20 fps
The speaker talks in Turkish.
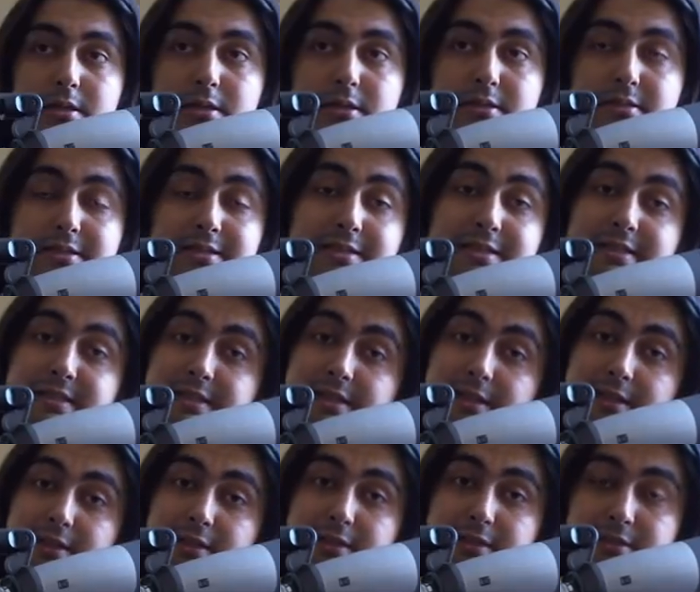sizin
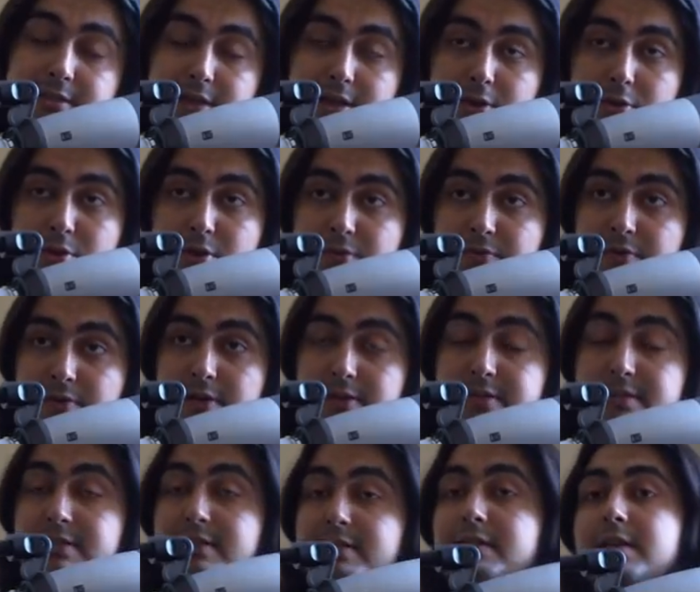istediğinize önem ver,
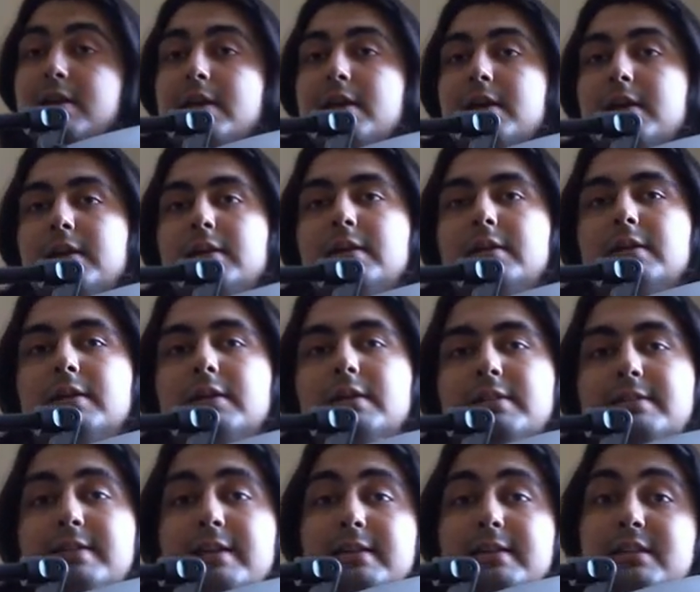sizin e,
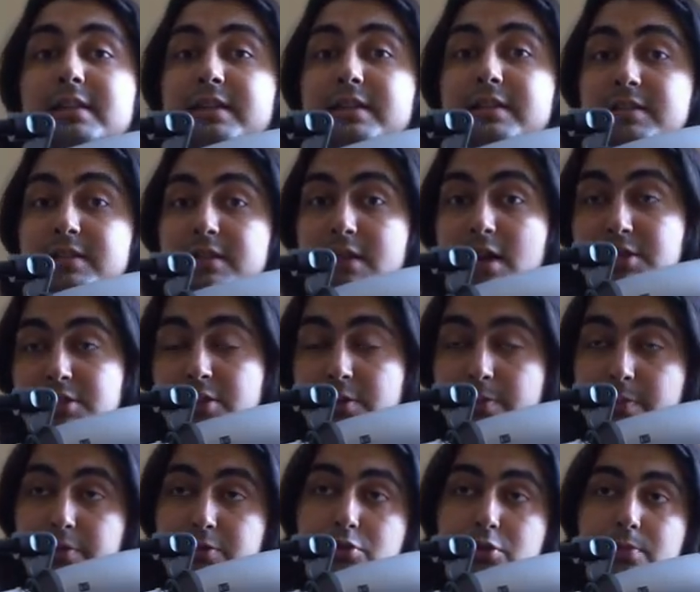isteklerinizi
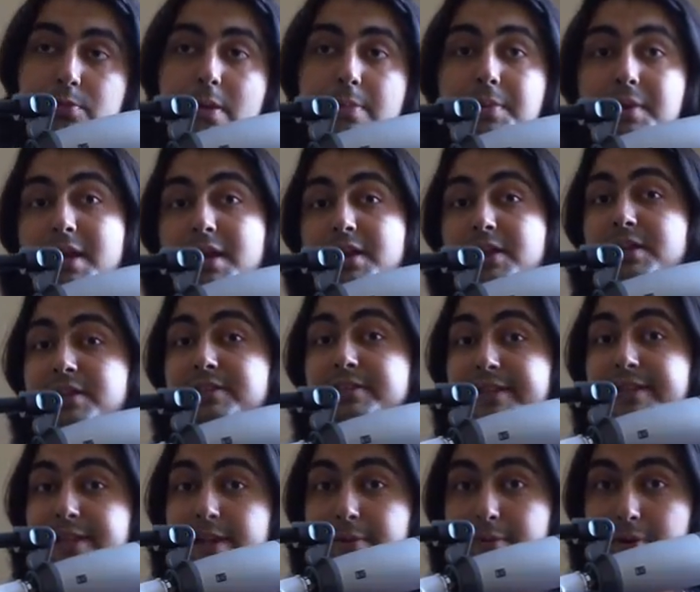karşılamak istiyorum. Hem de kendi
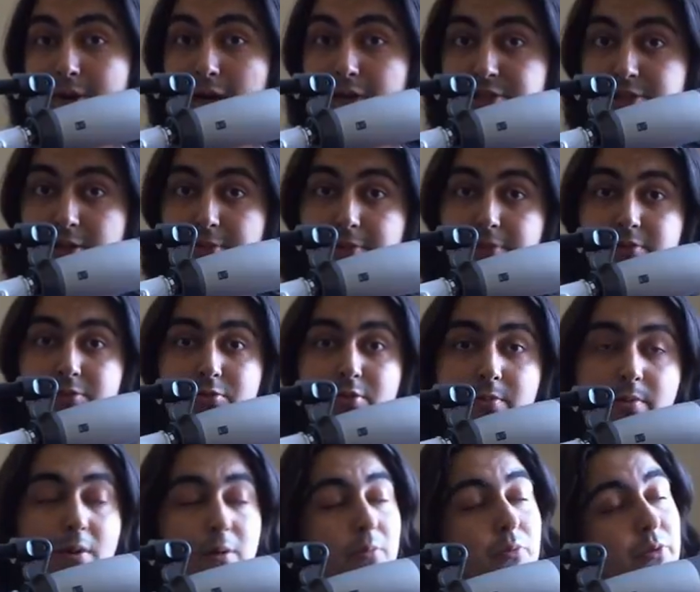isteklerimi karşılamak
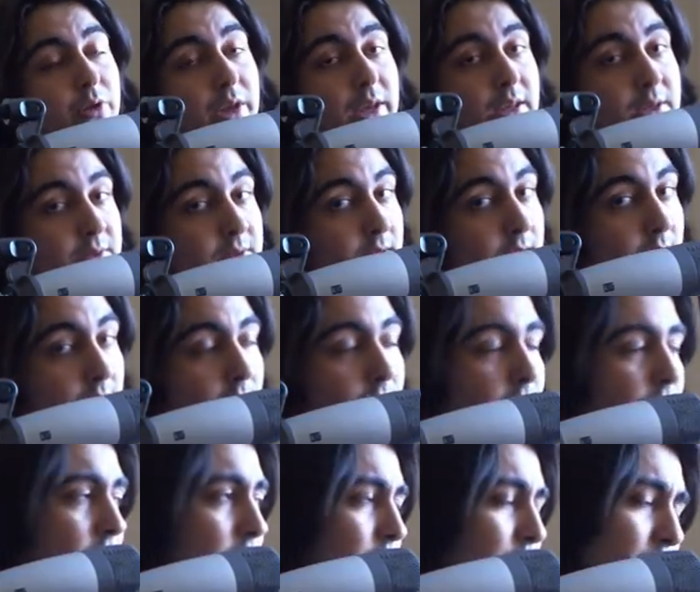istiyorum. Ama bunu ikini,
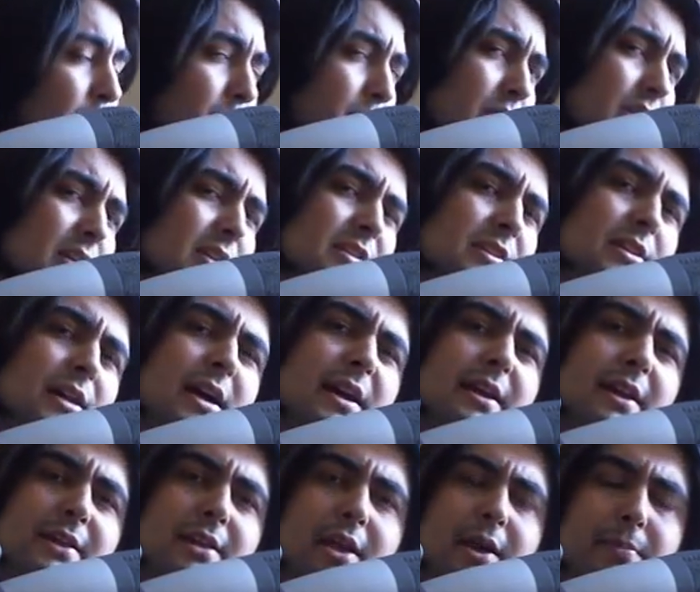bunun ikisini
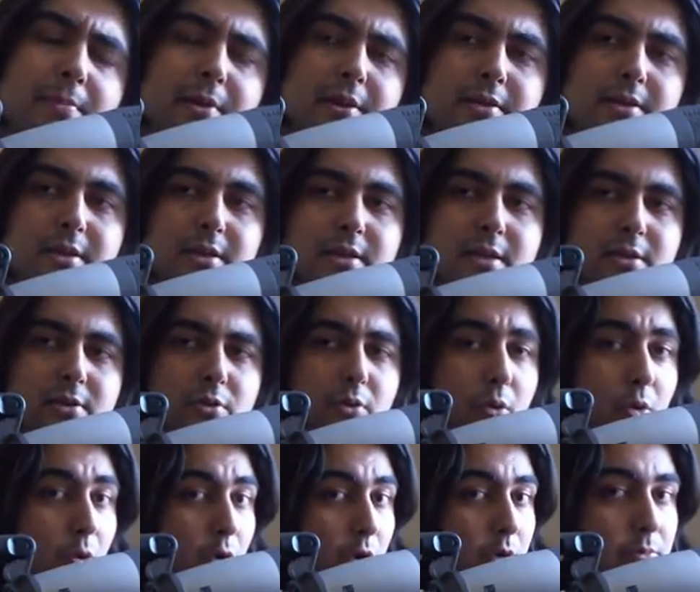aynı anda yapmayı denedik.
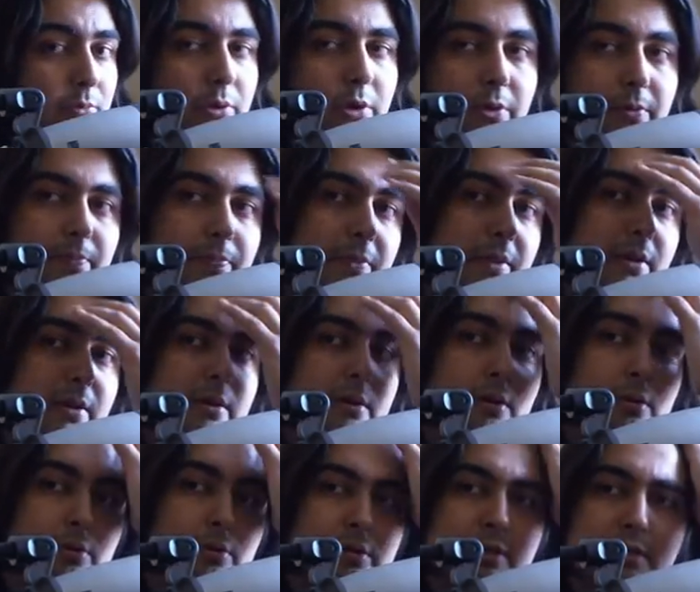Olmuyor.
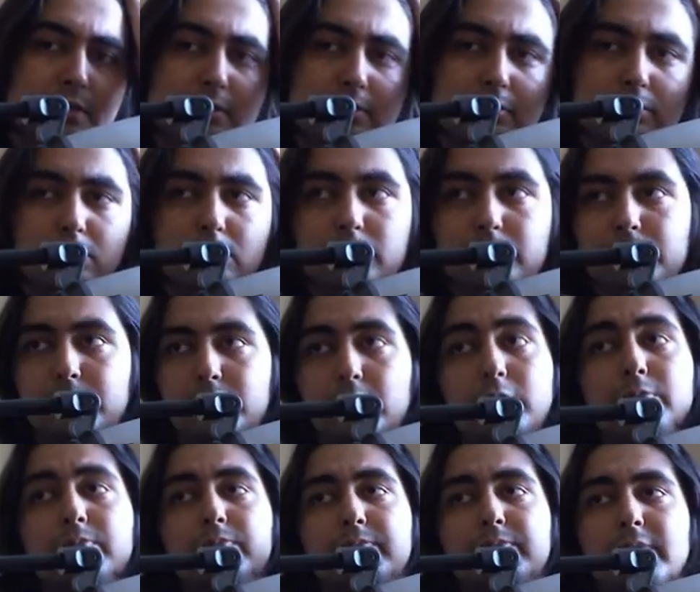Orası
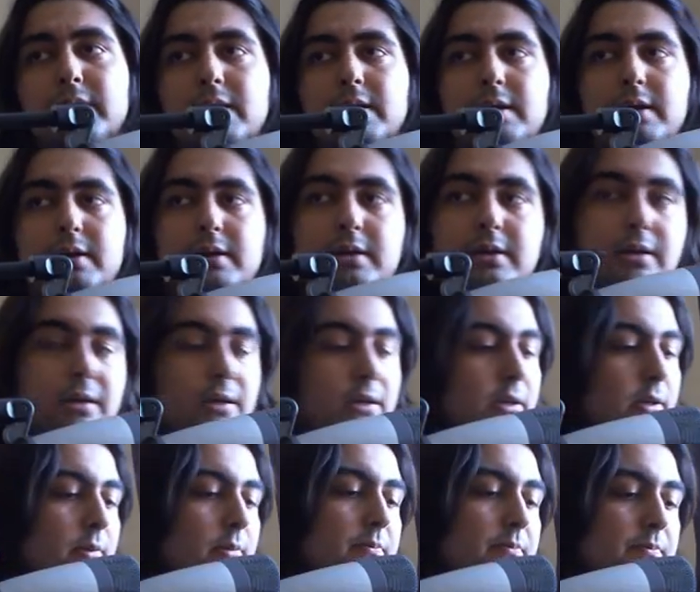olmuyor. Eee